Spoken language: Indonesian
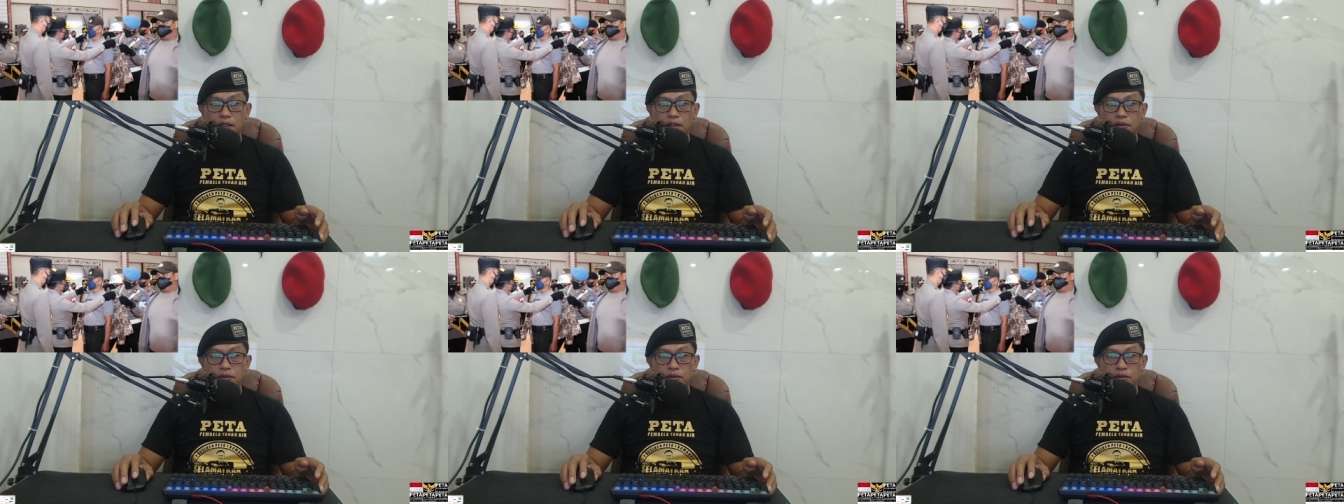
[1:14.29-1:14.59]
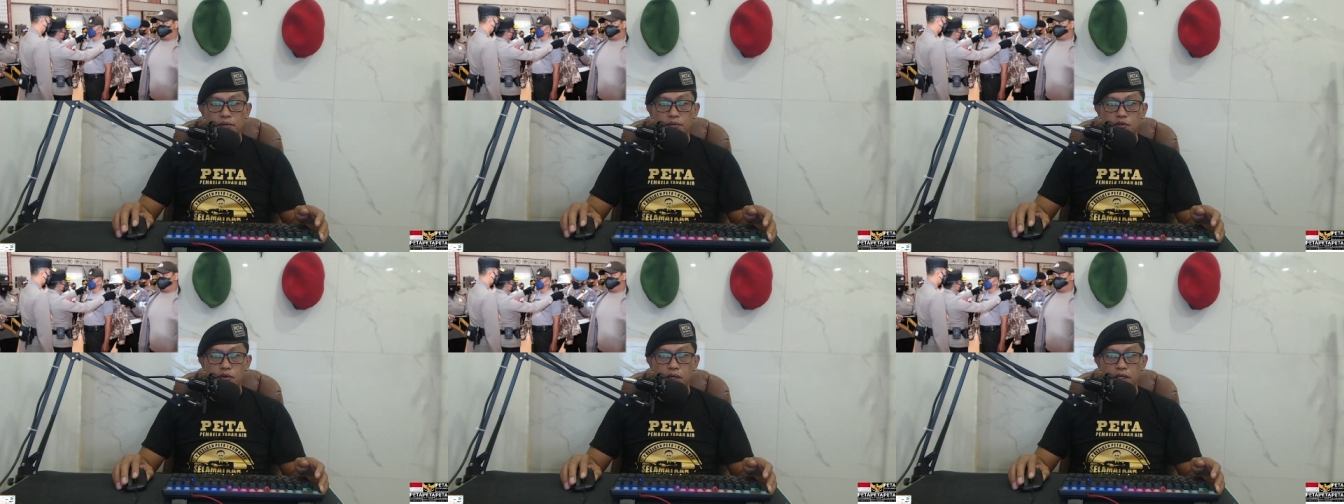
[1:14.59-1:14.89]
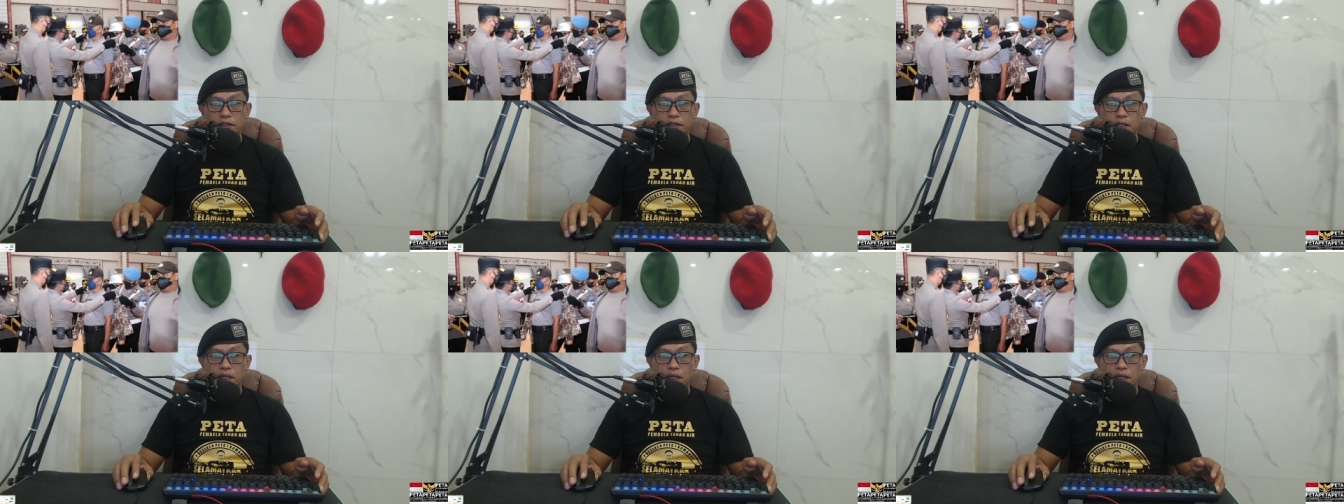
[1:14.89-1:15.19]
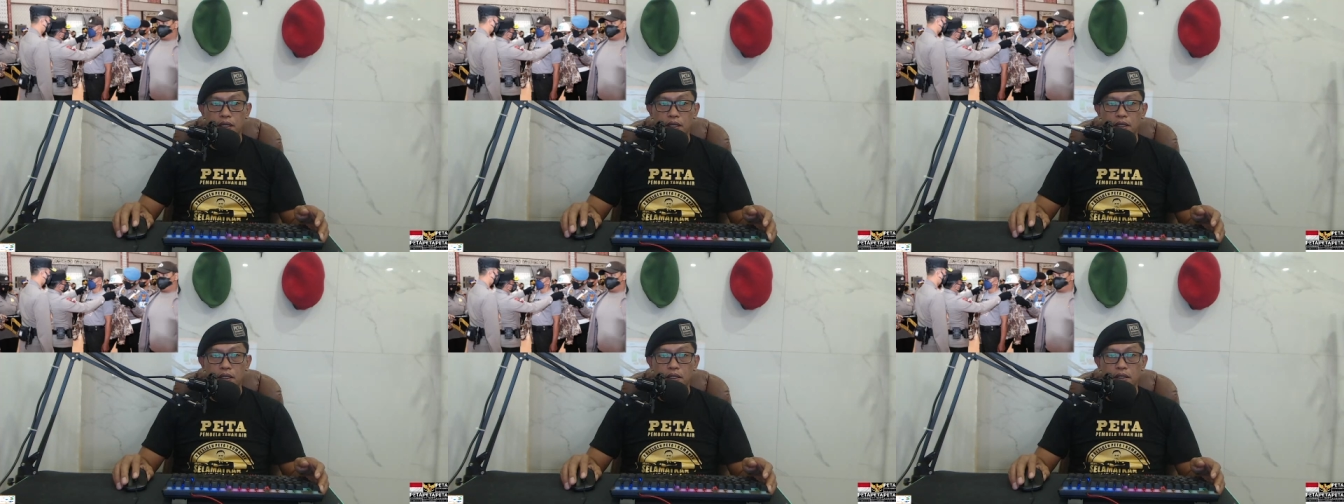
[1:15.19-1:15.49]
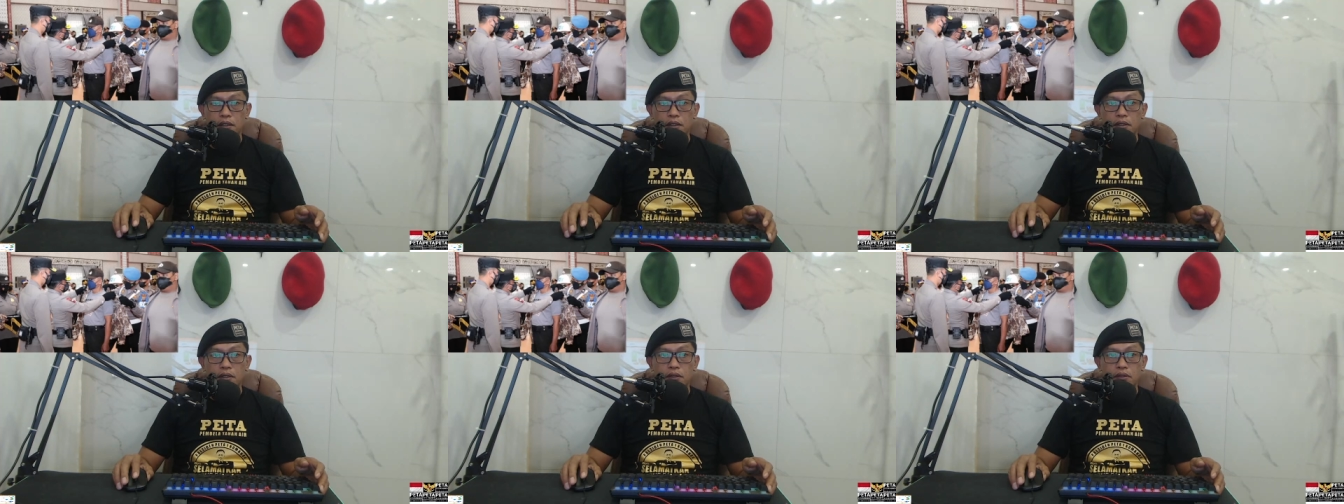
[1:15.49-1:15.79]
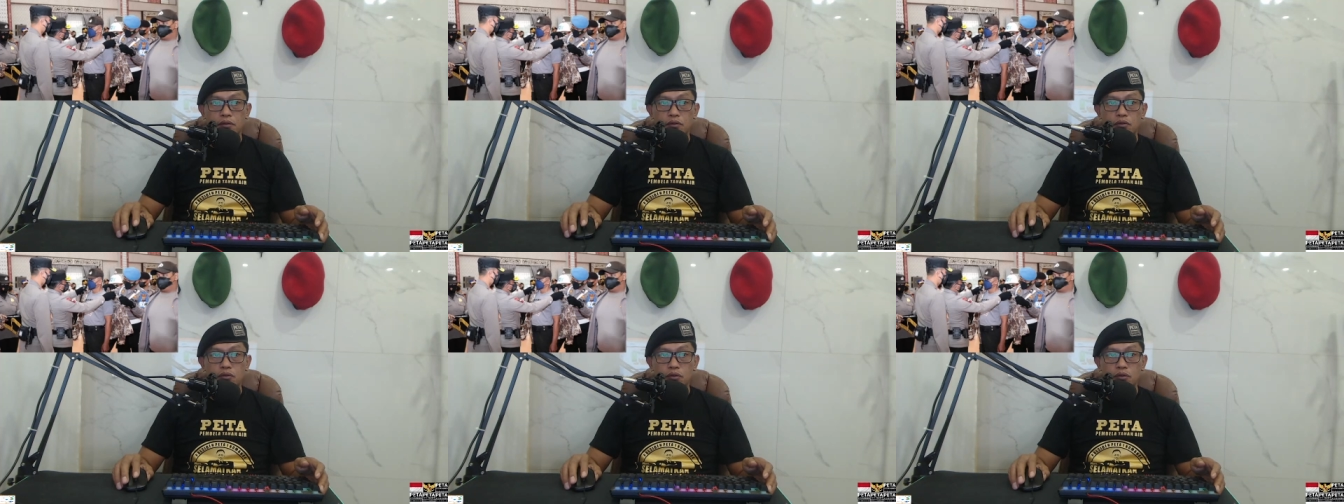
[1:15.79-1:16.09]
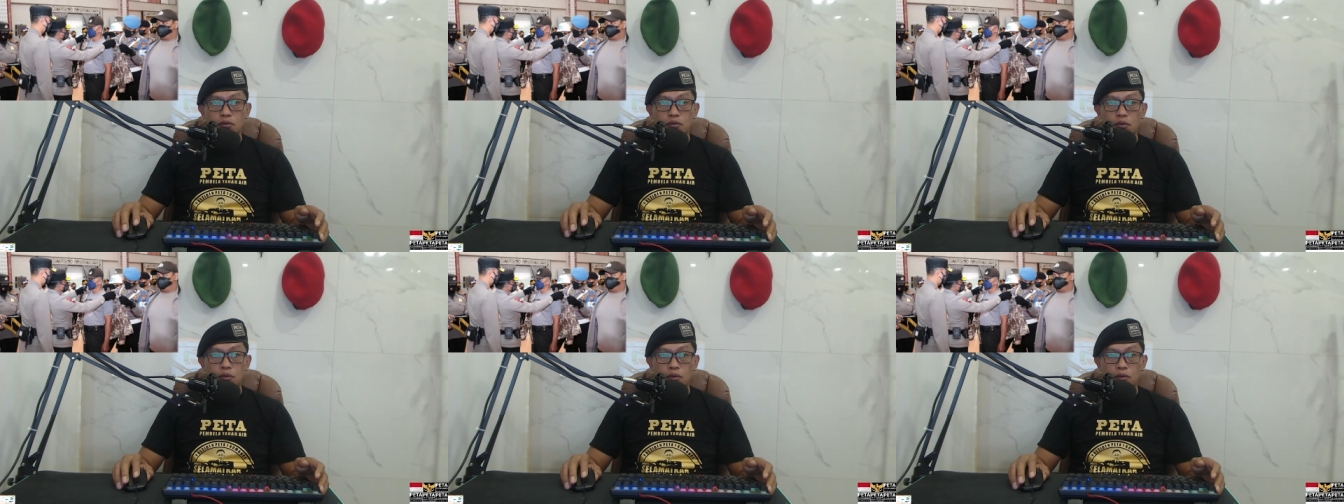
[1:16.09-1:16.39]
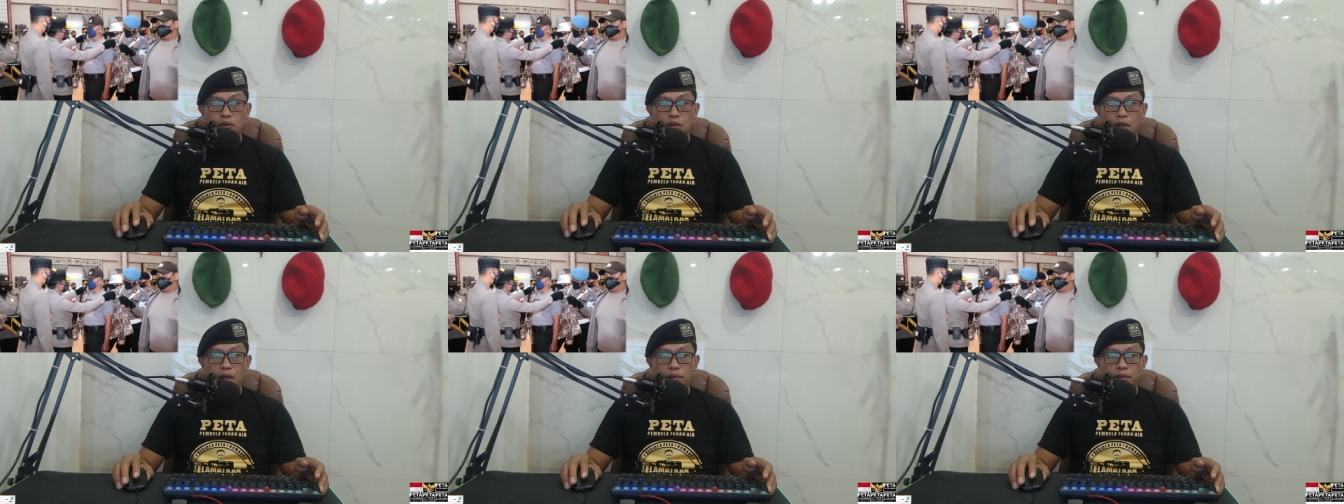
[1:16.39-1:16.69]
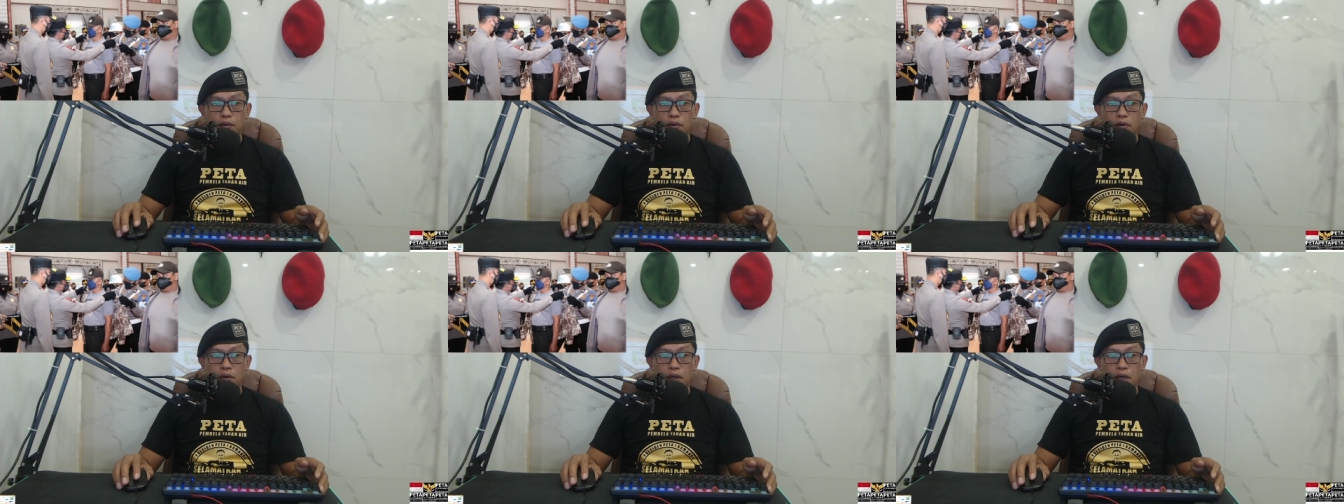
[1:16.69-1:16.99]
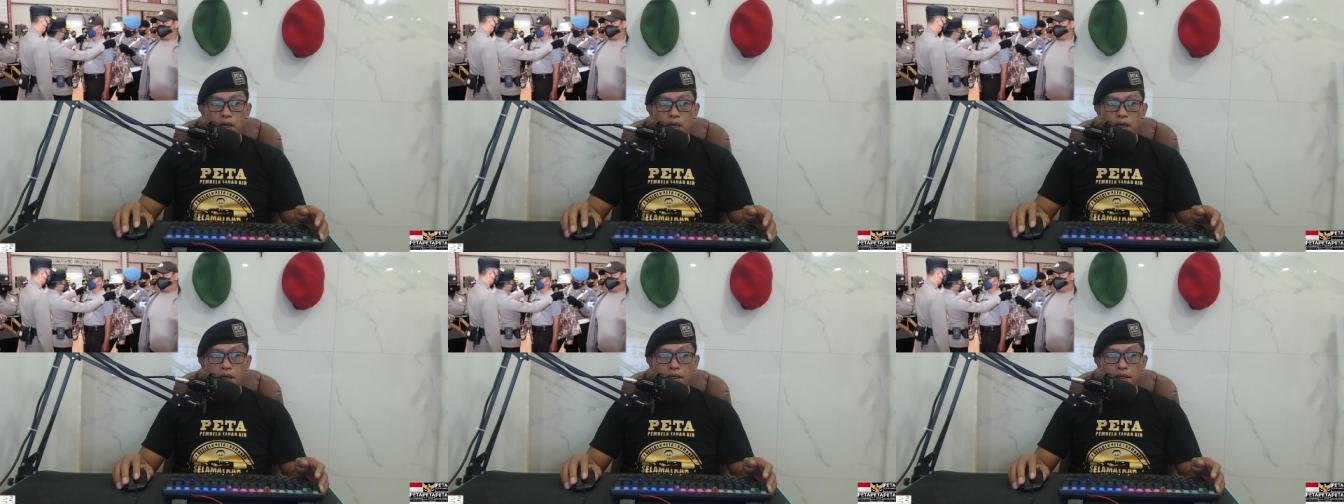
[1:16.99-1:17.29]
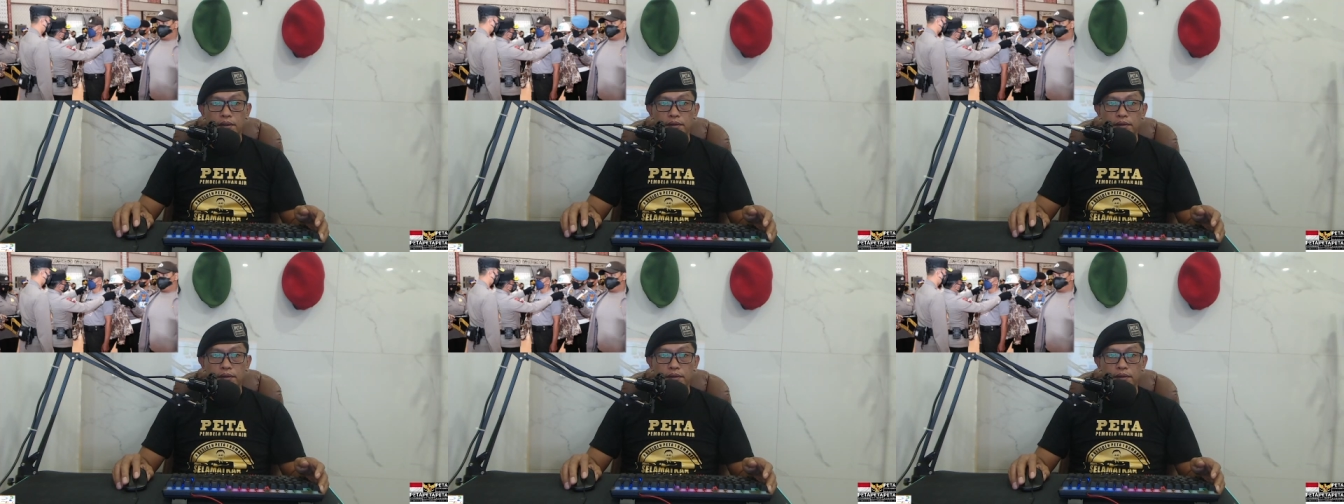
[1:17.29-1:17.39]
semuanya, tutur Kapolda.